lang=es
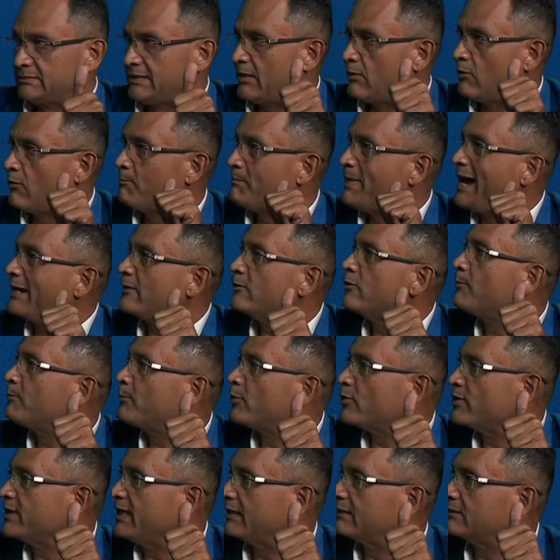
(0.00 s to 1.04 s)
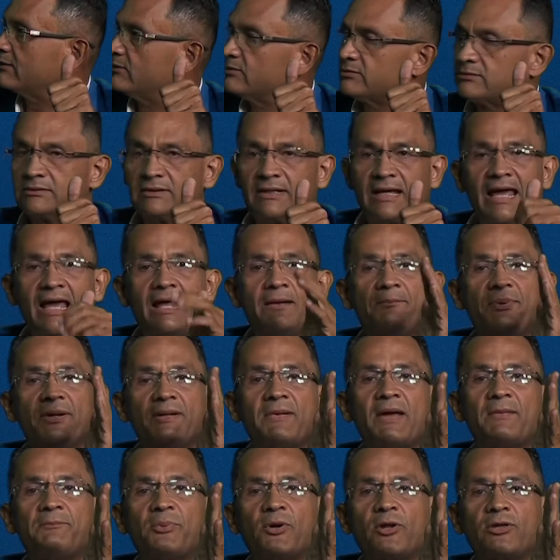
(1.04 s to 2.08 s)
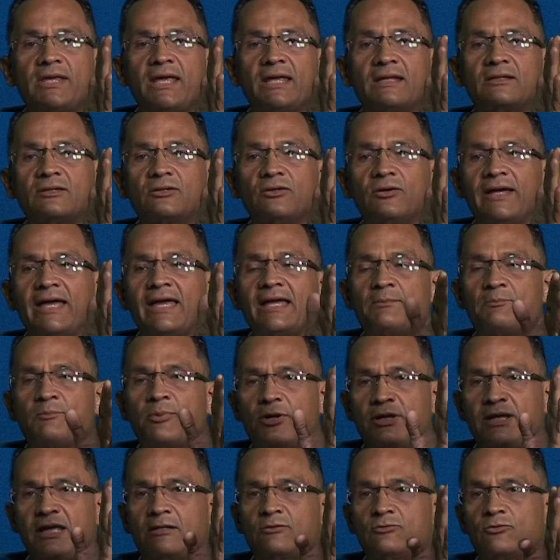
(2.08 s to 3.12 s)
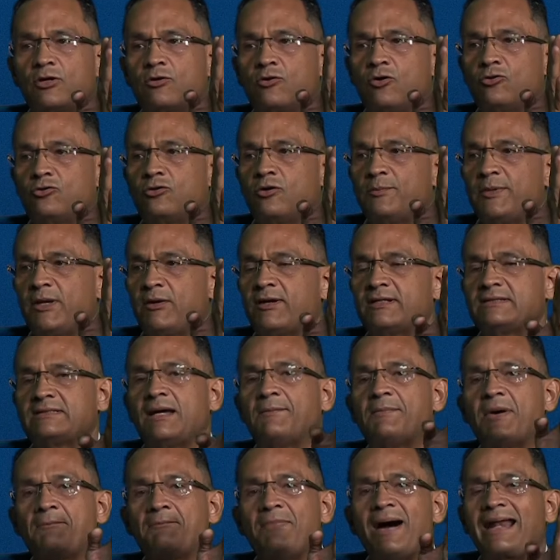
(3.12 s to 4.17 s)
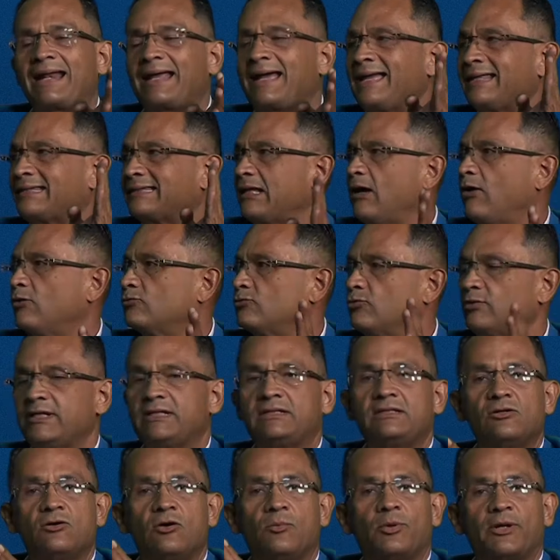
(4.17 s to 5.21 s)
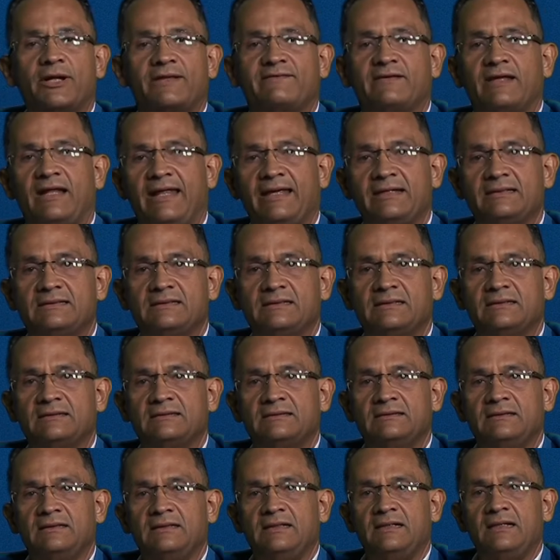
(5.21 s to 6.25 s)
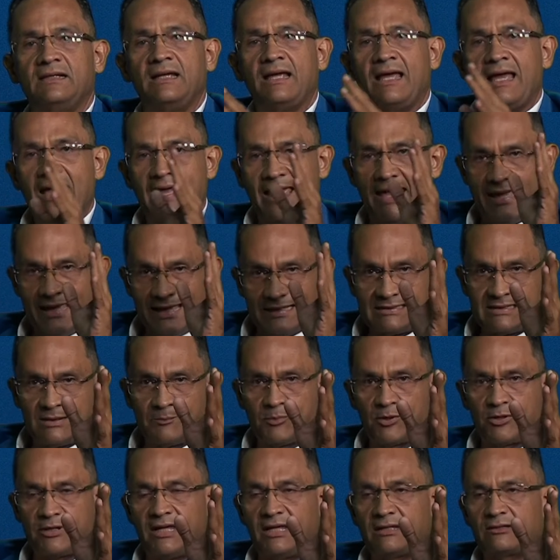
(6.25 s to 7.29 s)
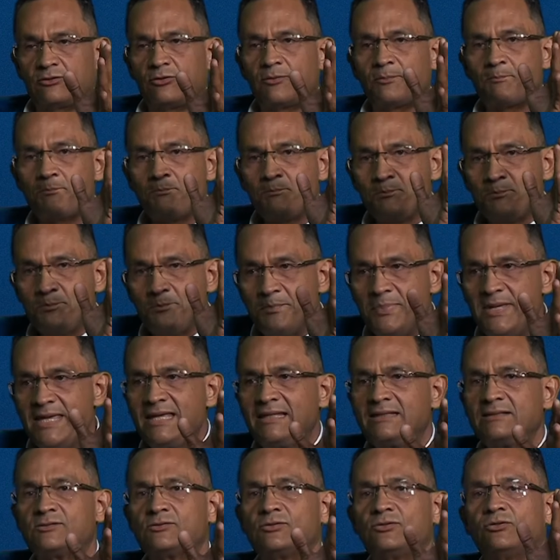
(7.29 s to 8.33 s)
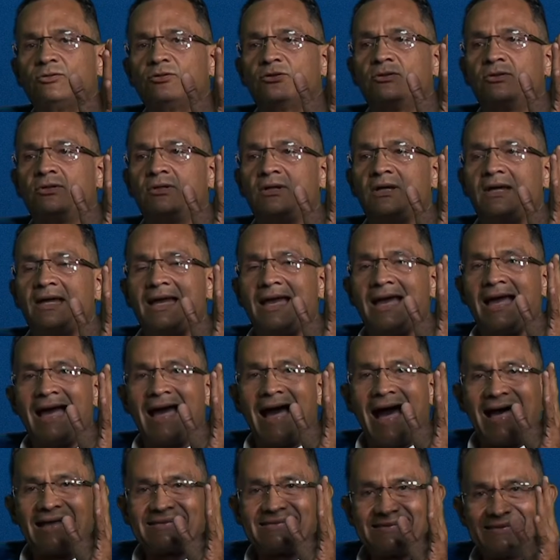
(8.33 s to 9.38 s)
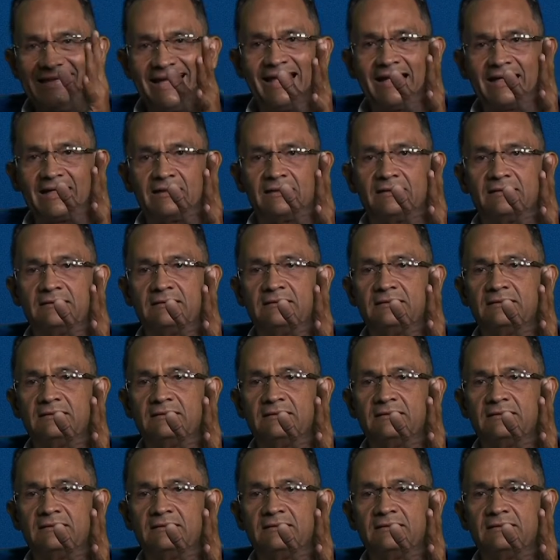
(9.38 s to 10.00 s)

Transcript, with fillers: tengo varios proyectos. El primer proyecto es el proyecto económico que se llama Vargas Estado Turístico por Excelencia. En ese proyecto pienso hacer